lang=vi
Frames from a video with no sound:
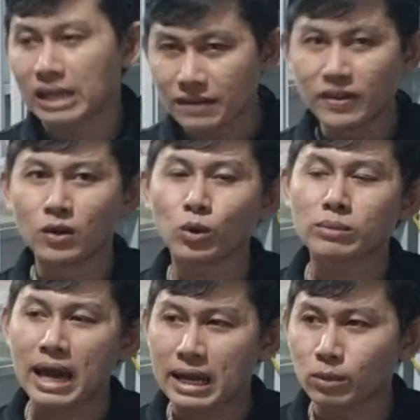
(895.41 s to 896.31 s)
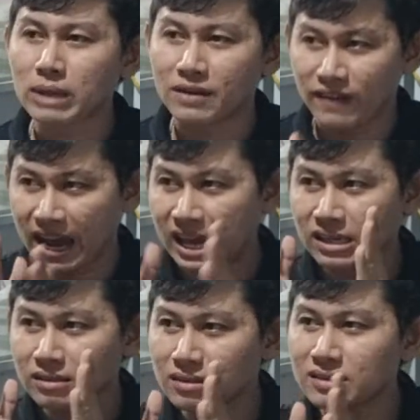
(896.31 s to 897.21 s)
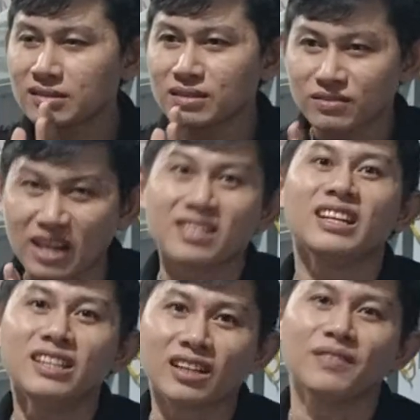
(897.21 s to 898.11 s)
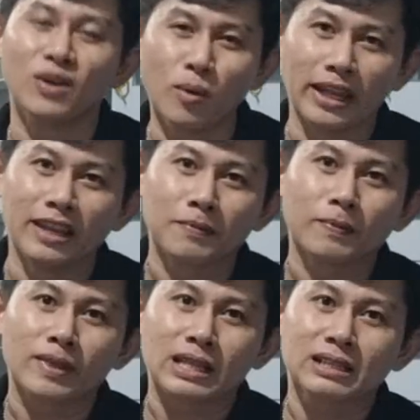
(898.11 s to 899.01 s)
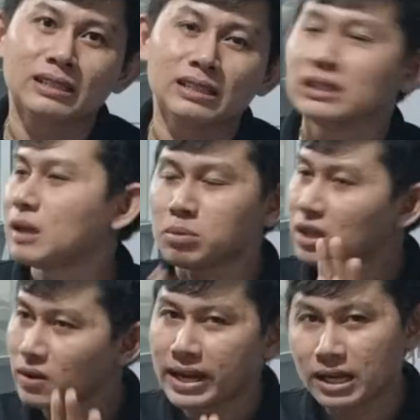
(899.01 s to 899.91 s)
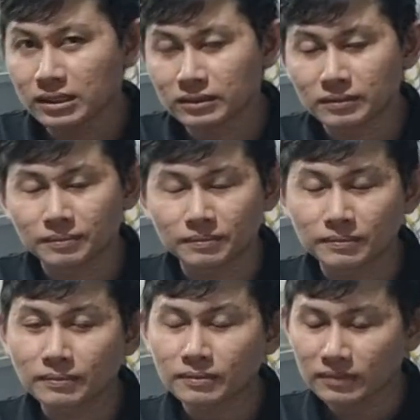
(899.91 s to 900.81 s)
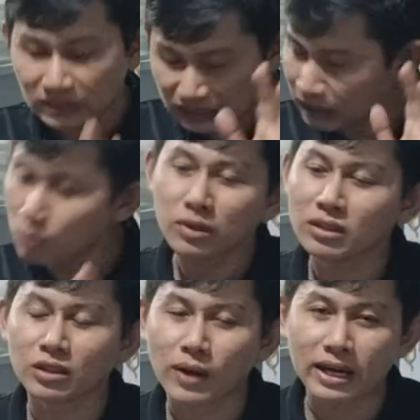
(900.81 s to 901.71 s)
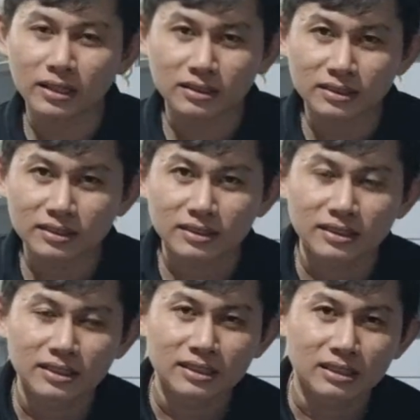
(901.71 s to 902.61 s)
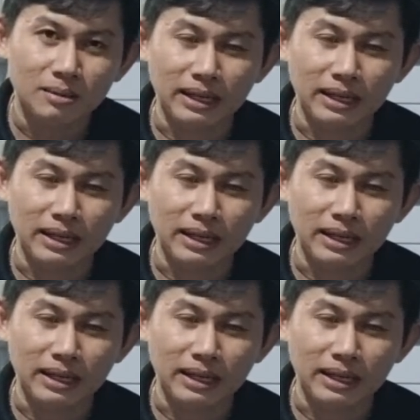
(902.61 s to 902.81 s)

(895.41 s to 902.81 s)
Cái vườn của chúng ta là chúng ta phải phải xử lý được cái vườn của mình, không dựa vô ai hết, không có dựa vô ai hết các